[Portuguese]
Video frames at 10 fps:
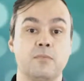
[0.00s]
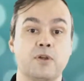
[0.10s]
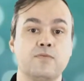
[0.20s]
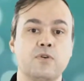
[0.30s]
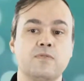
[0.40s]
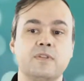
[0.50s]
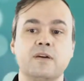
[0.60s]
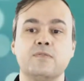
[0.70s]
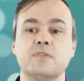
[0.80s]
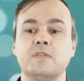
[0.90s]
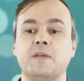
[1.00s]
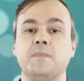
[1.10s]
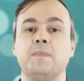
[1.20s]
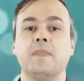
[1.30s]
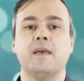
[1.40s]
porque eu vou convidar
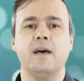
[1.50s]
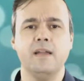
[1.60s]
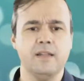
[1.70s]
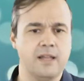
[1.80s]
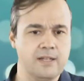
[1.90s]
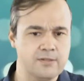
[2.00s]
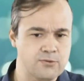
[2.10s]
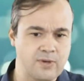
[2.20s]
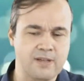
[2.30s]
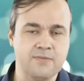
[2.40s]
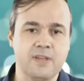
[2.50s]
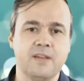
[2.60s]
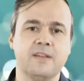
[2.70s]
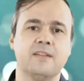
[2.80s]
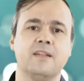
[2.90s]
você a ir lá na sua
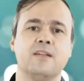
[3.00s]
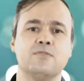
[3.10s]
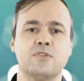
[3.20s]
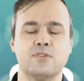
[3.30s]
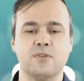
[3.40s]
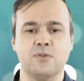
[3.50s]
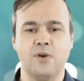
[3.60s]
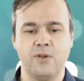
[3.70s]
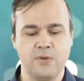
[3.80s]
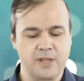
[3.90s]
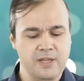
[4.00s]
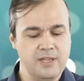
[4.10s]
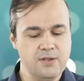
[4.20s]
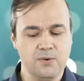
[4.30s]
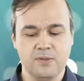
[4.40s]
gaveta, ir lá no seu escritório
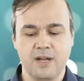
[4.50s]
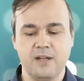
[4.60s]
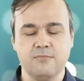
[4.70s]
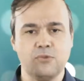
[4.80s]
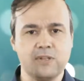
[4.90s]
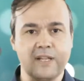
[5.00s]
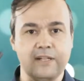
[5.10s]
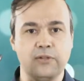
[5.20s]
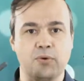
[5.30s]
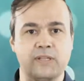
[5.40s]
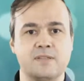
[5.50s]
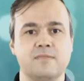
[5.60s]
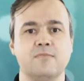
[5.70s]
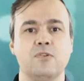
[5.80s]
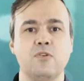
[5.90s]
e encontrar dois
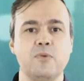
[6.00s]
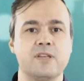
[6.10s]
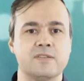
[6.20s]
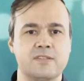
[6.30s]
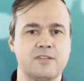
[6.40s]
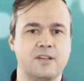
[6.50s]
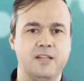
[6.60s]
canetões como este,